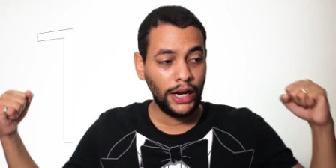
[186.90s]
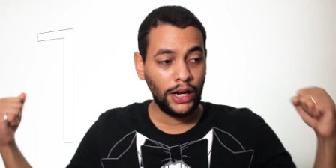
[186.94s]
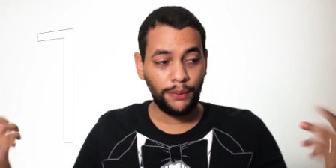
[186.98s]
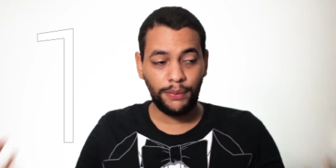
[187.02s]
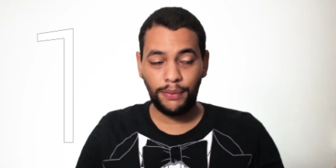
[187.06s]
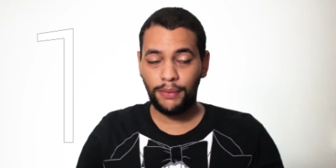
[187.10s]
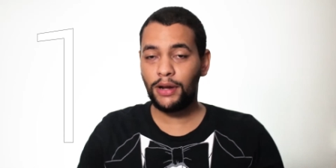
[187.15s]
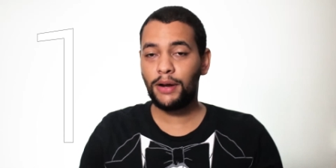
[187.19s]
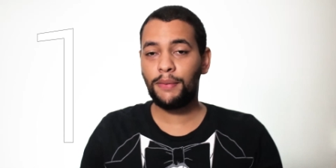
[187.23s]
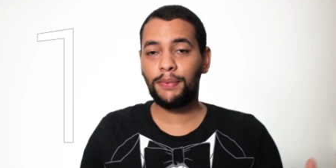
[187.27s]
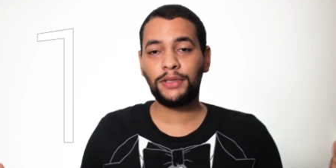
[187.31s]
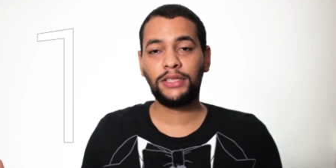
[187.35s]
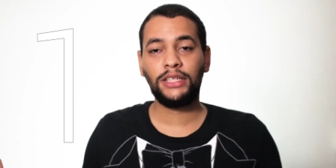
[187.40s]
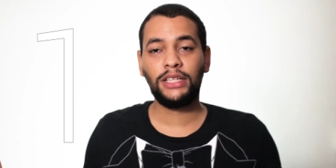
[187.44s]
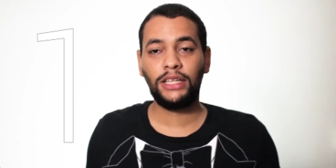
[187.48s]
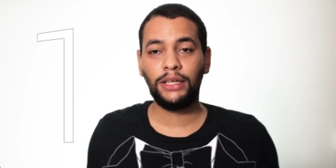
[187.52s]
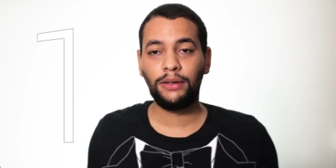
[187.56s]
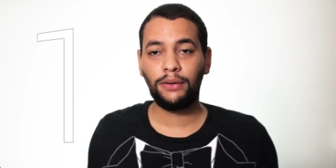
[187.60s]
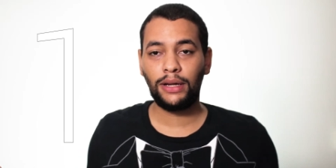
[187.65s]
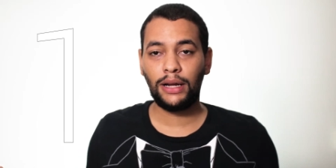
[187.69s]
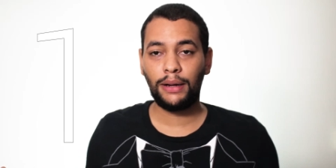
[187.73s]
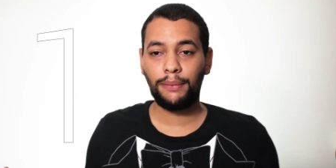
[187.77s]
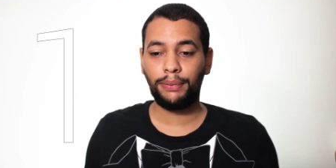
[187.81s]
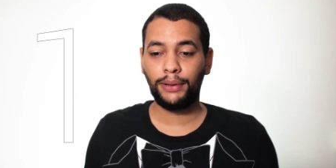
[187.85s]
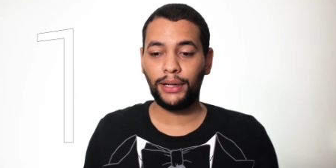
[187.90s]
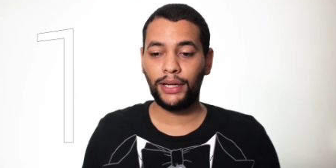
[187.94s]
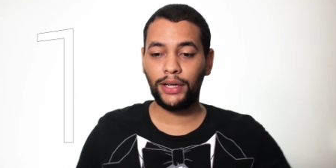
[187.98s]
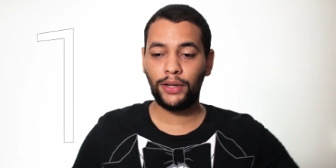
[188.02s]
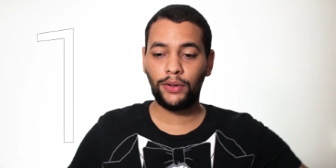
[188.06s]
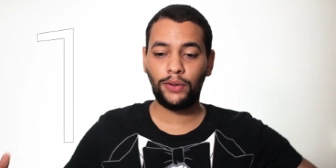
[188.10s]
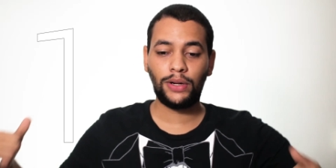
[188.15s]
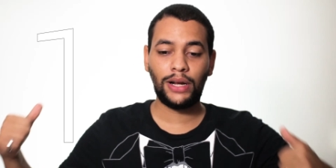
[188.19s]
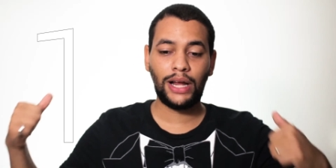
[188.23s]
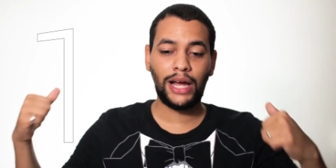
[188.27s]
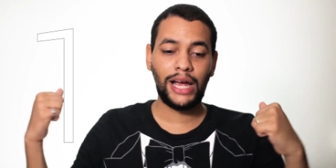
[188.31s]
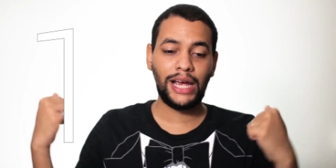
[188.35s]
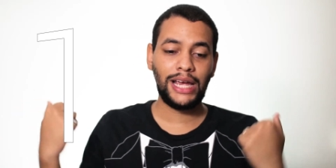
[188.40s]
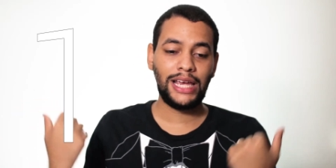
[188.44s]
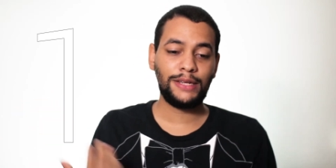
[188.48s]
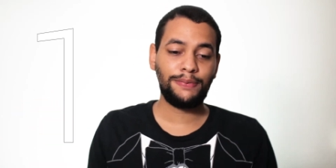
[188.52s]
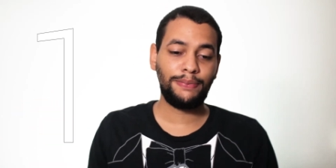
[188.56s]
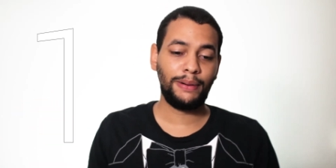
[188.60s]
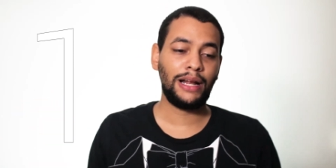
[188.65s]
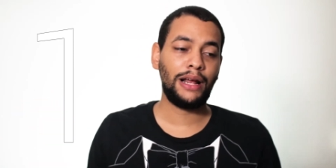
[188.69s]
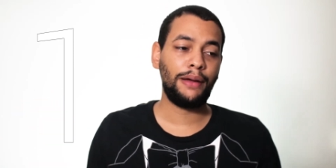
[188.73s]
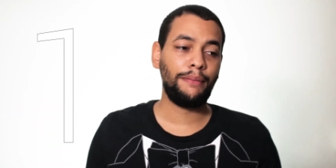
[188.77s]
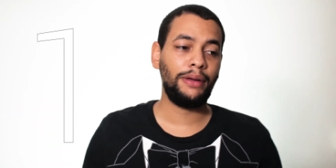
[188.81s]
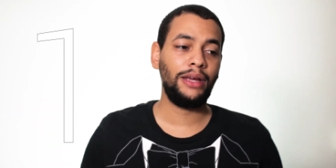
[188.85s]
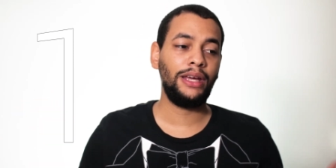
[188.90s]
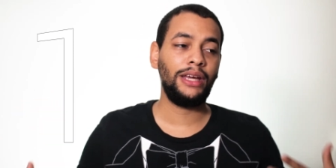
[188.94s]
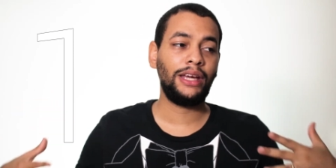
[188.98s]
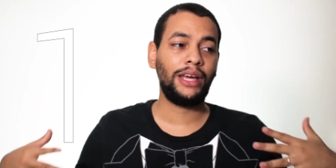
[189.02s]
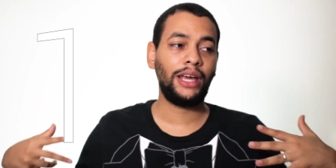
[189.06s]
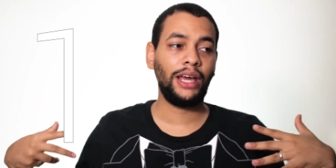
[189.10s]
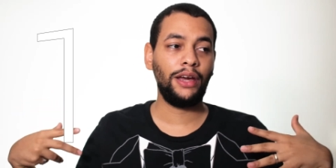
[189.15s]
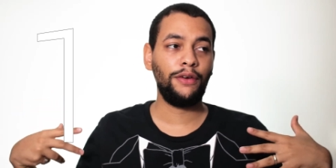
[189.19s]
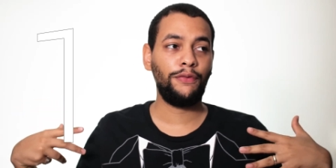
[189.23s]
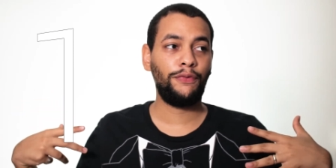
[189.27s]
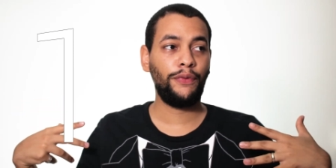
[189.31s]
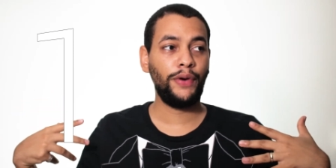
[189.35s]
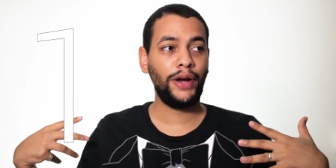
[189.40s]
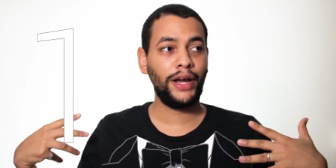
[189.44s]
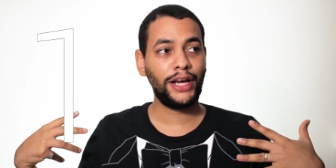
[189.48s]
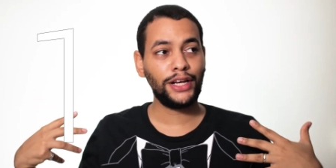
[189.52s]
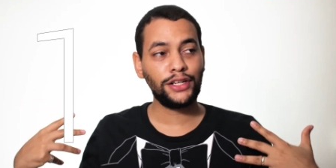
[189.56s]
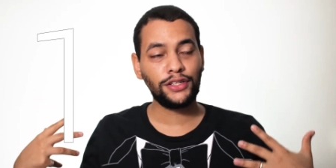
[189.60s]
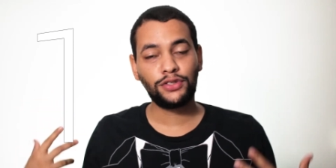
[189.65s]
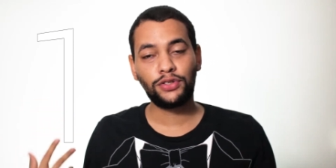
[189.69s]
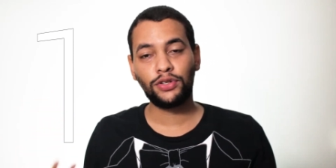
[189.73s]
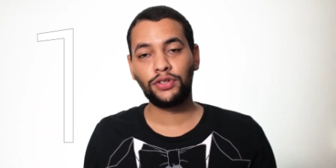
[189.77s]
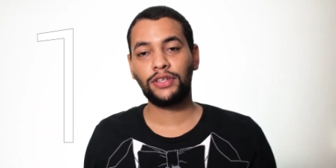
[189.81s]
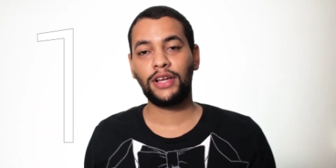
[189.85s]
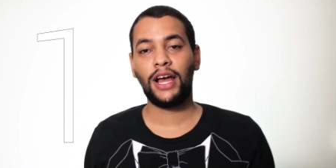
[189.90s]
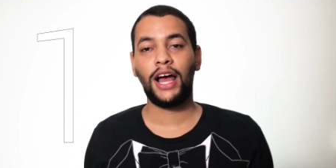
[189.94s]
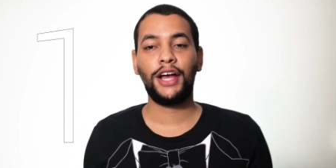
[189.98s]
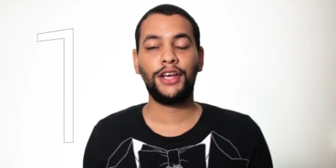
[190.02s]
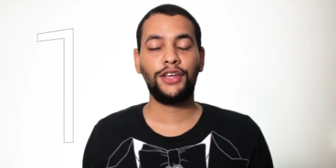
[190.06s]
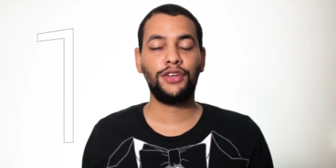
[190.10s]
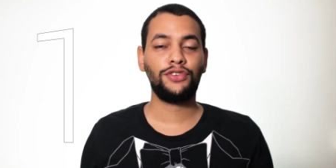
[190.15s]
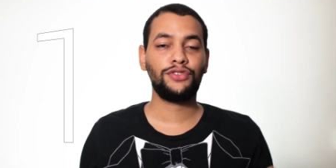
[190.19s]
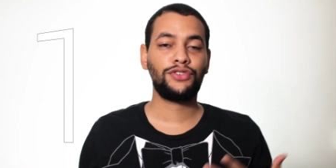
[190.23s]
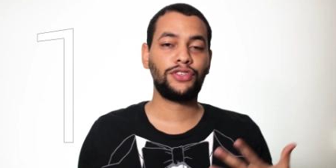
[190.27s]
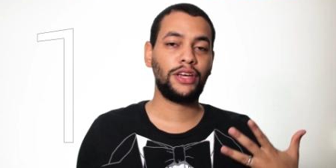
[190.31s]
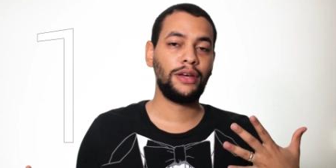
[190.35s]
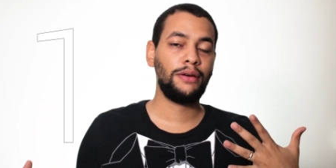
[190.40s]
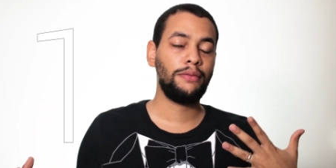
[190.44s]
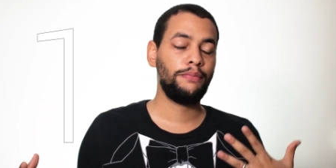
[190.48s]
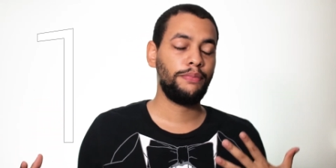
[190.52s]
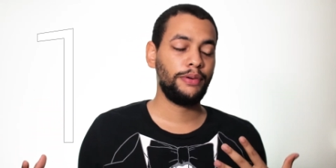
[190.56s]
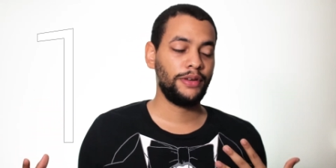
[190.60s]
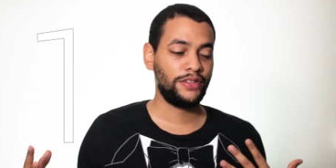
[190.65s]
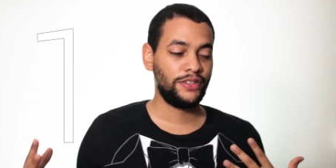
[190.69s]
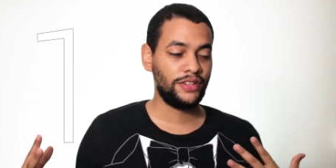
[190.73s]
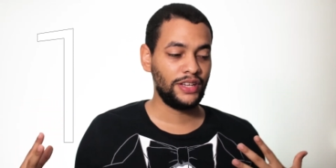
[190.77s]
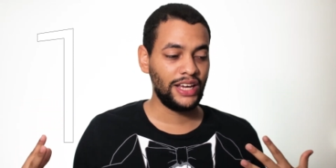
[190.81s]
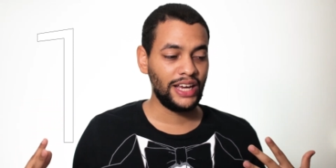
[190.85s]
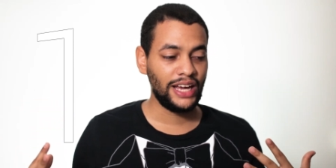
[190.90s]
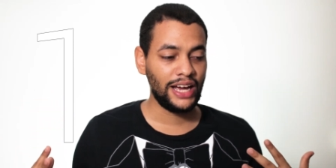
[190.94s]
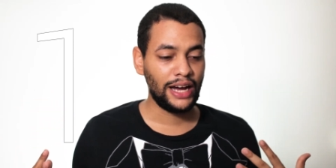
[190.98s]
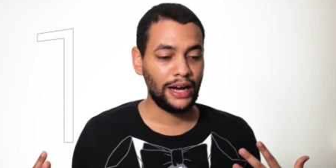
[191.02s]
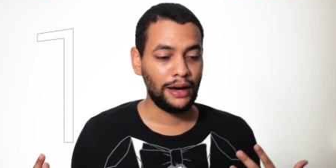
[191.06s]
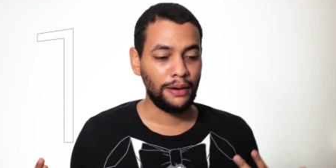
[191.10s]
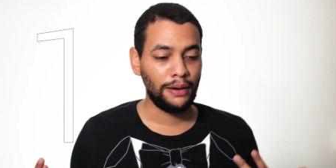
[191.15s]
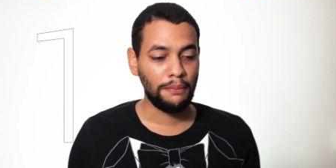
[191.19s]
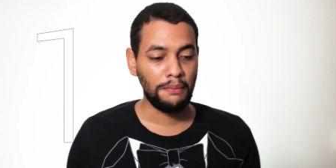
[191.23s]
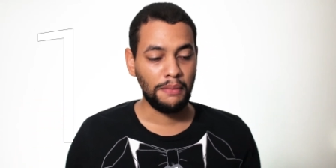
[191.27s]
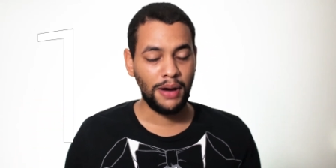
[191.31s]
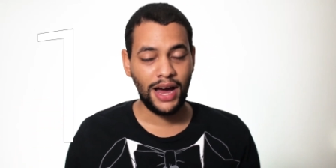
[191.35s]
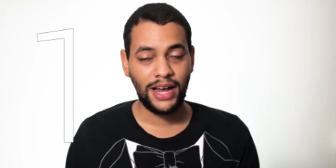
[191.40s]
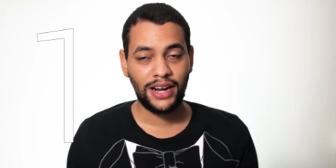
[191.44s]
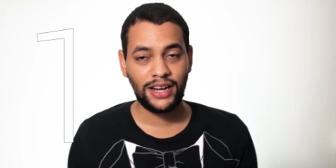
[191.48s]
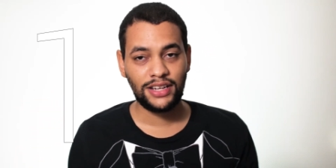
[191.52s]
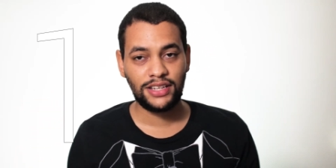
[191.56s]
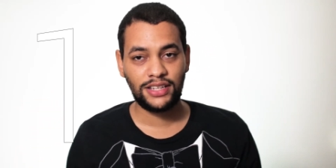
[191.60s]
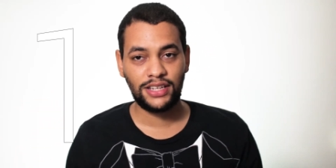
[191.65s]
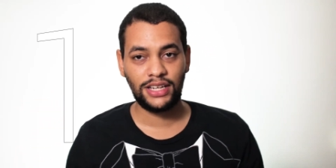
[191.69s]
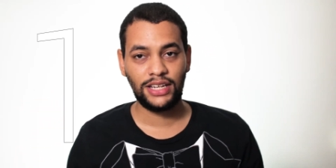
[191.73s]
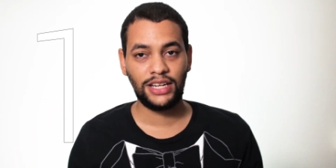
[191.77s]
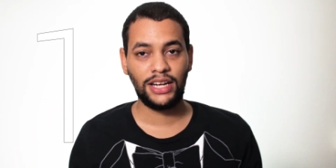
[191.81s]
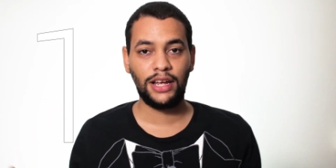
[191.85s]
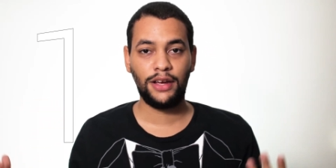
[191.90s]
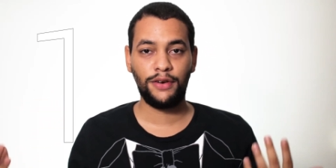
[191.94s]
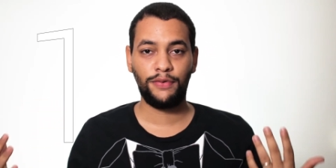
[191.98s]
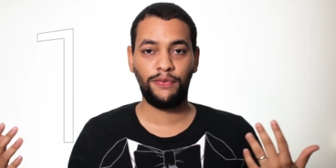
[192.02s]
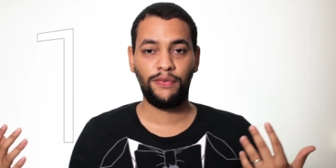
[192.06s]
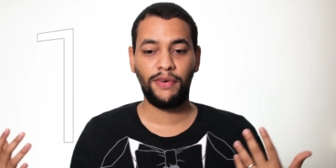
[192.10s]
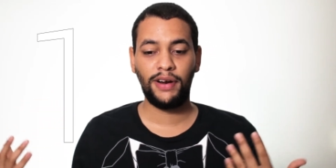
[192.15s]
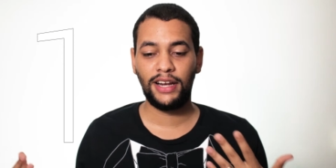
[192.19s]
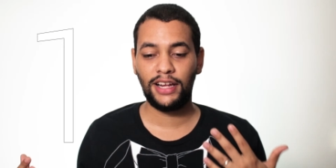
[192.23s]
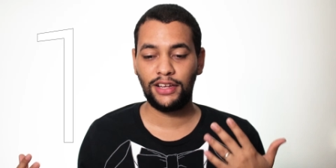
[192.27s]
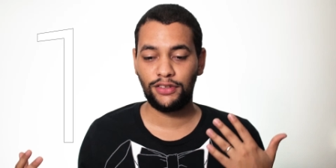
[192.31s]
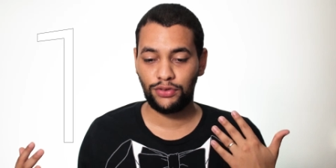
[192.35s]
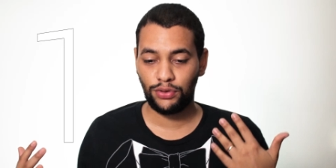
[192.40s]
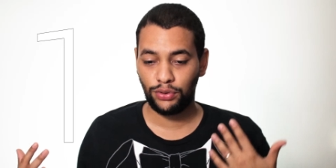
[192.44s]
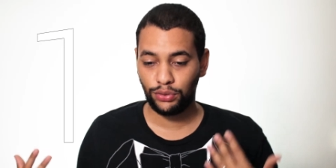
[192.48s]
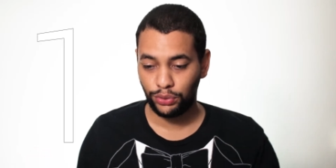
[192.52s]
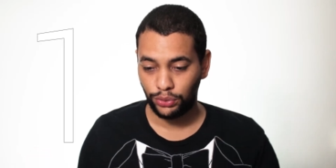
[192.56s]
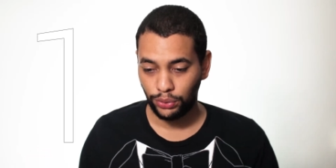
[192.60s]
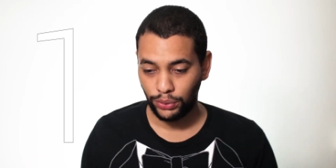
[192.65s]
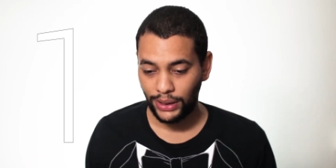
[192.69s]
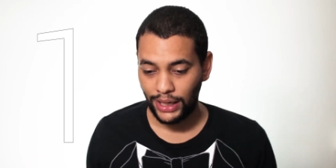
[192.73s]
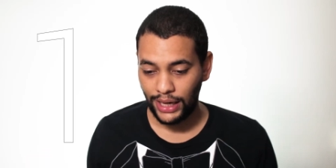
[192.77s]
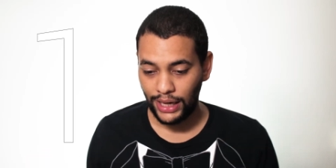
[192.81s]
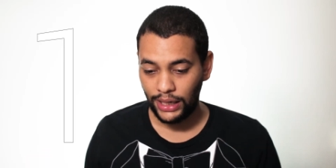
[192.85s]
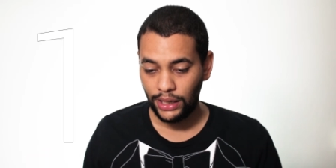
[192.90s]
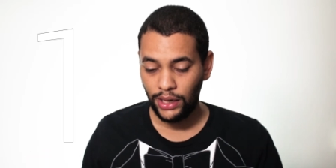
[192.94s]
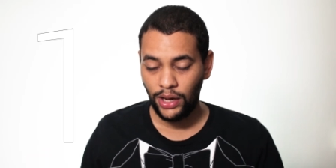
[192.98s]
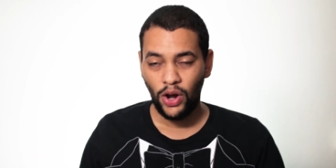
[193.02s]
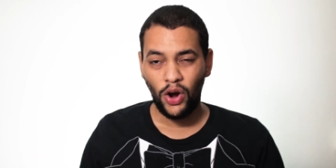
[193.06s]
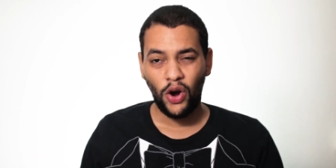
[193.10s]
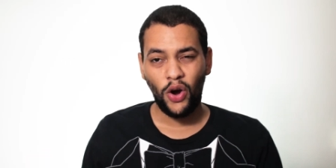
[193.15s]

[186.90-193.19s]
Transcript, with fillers: El primer positivo de la película y es para mí que fue en estos años que empecé a amar el cine fue la estructura.